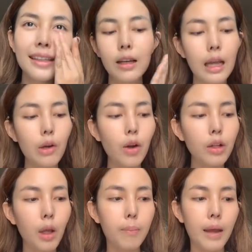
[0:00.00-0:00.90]
แล้ว
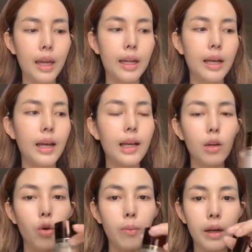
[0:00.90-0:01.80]
ก็ต่อไปนะคะ
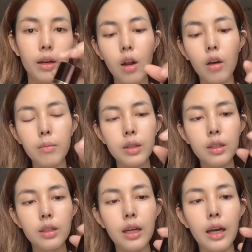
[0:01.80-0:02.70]
ลงเป็นรอง
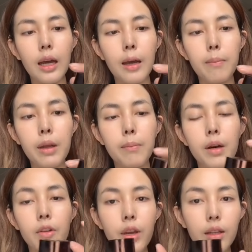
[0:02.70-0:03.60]
พื้นนะคะเป็น
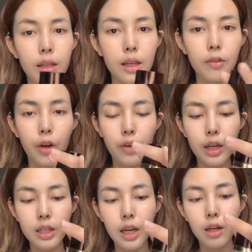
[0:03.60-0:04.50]
perfecting
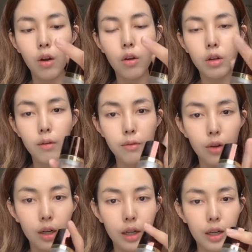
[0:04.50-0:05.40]
foundation ของ Tom
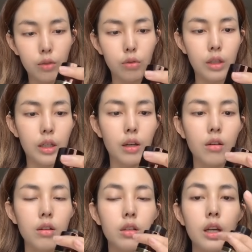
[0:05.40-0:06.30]
Ford นะคะตัวนี้
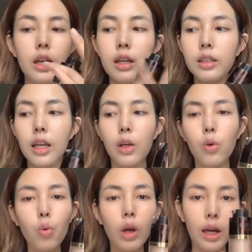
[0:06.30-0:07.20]
ก็คือจะใช้
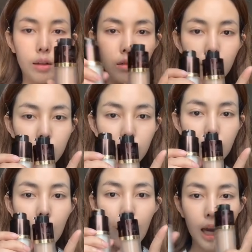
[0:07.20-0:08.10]
คู่กันเลย
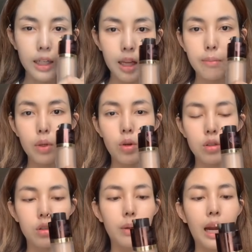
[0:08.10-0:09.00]
อันเนี้ยบิว
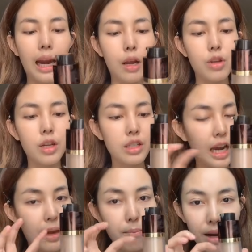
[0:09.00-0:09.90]
ซื้อมานานแล้วยัง
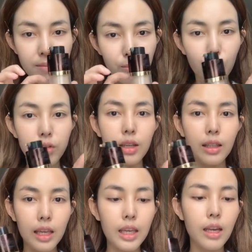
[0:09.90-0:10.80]
ใช้ไม่หมด
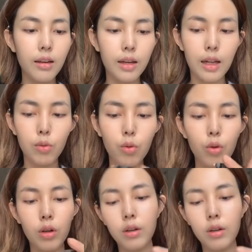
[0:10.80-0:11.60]
สักทีเลยนะทุกคน